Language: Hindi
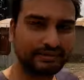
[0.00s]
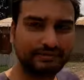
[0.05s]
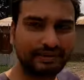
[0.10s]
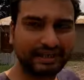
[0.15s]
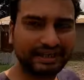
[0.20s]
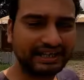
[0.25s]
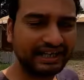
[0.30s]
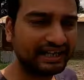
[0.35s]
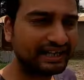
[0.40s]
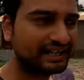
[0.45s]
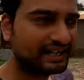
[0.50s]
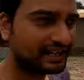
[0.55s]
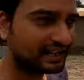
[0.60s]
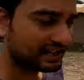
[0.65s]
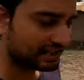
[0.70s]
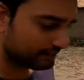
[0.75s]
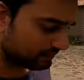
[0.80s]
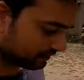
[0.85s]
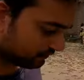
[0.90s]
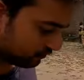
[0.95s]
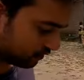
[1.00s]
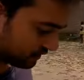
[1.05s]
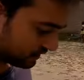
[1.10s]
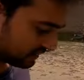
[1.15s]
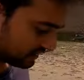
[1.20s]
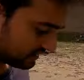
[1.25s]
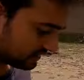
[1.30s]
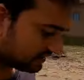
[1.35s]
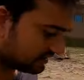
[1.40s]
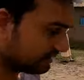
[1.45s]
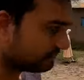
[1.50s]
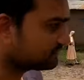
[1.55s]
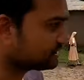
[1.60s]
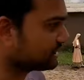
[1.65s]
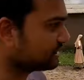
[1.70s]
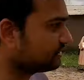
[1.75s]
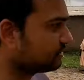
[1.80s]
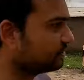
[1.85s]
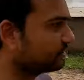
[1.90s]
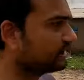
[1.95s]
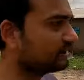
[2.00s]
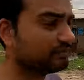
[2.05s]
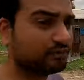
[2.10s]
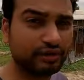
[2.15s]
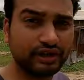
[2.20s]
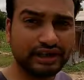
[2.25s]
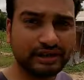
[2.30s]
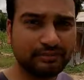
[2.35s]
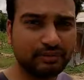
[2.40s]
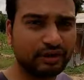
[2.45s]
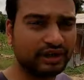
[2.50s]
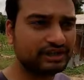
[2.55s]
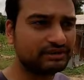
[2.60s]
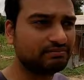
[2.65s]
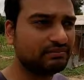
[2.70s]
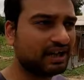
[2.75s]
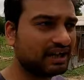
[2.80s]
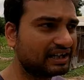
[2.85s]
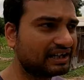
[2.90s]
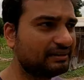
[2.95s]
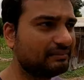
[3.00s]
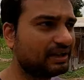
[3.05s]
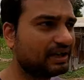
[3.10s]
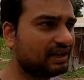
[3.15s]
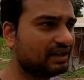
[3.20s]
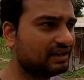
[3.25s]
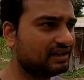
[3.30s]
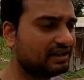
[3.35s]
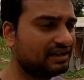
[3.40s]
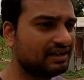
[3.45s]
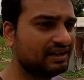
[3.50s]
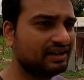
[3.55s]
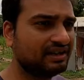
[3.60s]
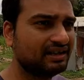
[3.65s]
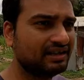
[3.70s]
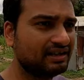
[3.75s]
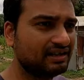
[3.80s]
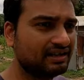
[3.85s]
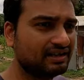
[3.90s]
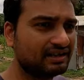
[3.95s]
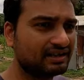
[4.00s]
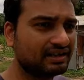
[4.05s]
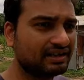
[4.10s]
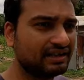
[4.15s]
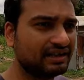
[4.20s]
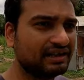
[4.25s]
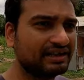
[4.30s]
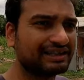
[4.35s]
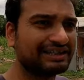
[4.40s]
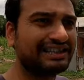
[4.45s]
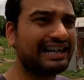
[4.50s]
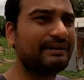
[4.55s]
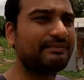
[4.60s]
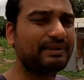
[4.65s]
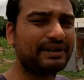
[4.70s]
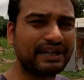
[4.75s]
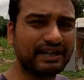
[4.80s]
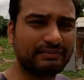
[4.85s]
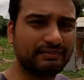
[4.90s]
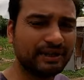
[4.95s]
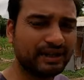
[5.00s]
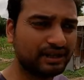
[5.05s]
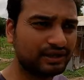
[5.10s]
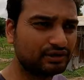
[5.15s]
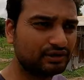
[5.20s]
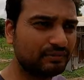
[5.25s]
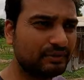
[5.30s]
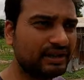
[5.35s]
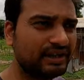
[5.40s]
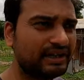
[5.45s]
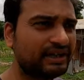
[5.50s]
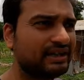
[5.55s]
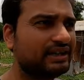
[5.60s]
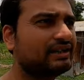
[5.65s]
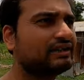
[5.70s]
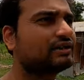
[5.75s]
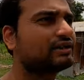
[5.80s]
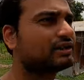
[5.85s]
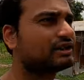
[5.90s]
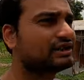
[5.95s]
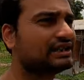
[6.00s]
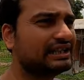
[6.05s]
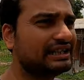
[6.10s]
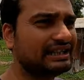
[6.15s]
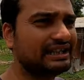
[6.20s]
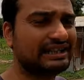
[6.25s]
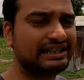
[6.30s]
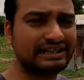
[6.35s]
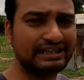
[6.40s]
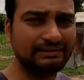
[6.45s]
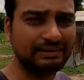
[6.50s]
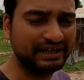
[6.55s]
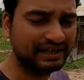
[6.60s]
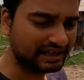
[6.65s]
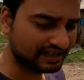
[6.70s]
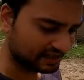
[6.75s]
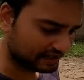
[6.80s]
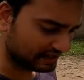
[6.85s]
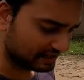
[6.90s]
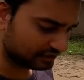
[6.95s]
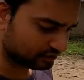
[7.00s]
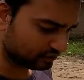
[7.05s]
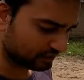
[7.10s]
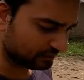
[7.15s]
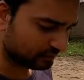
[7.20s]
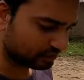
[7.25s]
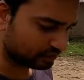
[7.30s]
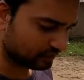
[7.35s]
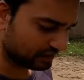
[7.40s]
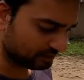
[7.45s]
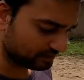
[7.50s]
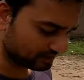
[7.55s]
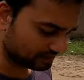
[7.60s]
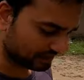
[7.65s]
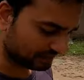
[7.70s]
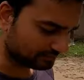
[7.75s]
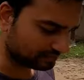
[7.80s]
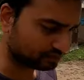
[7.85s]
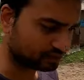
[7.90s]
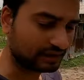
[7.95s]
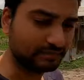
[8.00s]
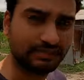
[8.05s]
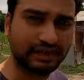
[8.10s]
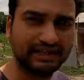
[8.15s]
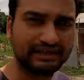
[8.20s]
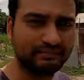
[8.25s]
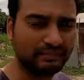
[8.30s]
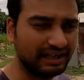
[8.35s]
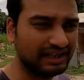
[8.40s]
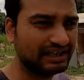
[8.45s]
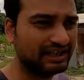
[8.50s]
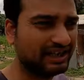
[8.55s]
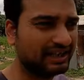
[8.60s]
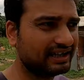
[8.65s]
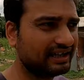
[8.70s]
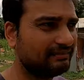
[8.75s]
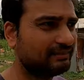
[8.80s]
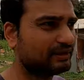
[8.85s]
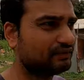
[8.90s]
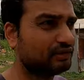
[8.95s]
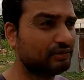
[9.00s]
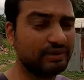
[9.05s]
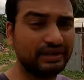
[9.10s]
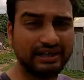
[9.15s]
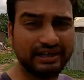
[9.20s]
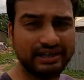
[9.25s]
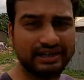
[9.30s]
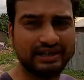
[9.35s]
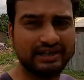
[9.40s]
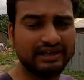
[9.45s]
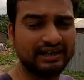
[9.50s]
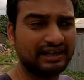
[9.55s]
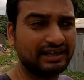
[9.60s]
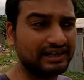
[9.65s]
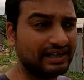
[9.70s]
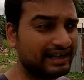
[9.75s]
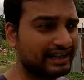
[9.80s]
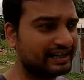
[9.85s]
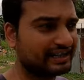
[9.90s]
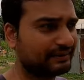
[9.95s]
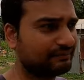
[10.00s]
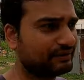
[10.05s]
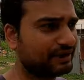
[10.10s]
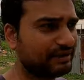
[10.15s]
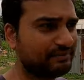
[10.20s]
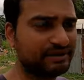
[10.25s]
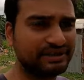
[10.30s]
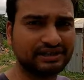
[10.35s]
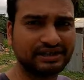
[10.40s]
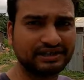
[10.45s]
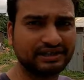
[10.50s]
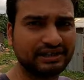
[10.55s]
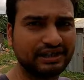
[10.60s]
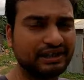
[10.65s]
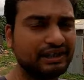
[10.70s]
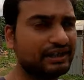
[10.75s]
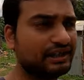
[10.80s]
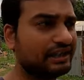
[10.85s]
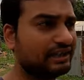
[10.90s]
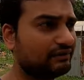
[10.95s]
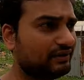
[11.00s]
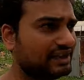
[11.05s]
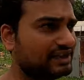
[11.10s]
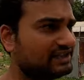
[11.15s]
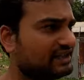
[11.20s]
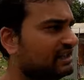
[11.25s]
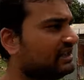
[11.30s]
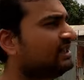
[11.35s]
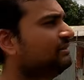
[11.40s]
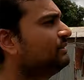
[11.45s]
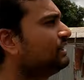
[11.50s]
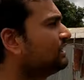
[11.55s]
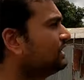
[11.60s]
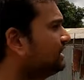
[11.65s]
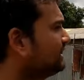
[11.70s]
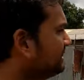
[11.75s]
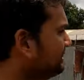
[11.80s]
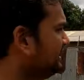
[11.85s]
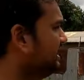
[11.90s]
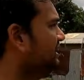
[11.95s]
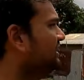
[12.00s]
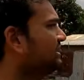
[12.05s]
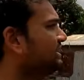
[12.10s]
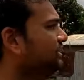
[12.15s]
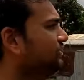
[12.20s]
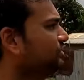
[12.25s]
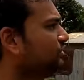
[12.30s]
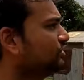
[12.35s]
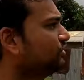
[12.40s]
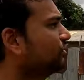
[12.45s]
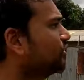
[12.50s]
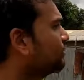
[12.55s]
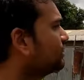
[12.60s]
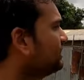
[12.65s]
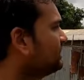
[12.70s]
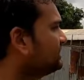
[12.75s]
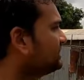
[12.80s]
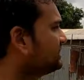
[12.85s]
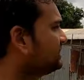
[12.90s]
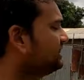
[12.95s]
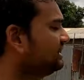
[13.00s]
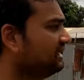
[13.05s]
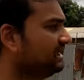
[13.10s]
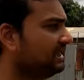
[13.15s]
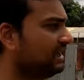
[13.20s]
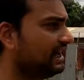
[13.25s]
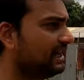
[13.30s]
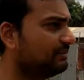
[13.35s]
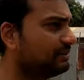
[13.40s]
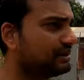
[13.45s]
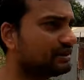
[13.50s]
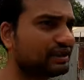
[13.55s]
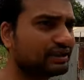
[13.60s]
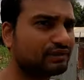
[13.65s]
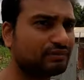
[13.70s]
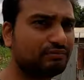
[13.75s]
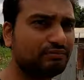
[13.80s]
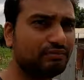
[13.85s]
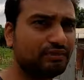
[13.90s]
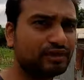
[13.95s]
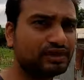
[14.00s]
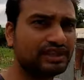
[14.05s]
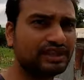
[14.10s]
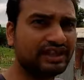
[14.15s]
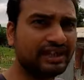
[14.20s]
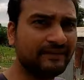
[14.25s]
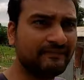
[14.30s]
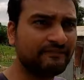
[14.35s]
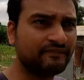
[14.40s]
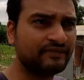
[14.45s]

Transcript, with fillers: का भी पानी यानी ड्रिंकेबल वाटर अगर आप चेक करोगे पूरे के पूरे इस बांगी में ना कैपिटल में जो मेन सिटी सीबीडी एरिया है थोड़ा बहुत वहाँ पे साफ़ सुथरा पानी मिल जाएगा बट वो भी डायरेक्ट आप नहीं पी सकते एडवाइस नहीं है बट यहाँ के लोग लोकल्स अभी तक मुझे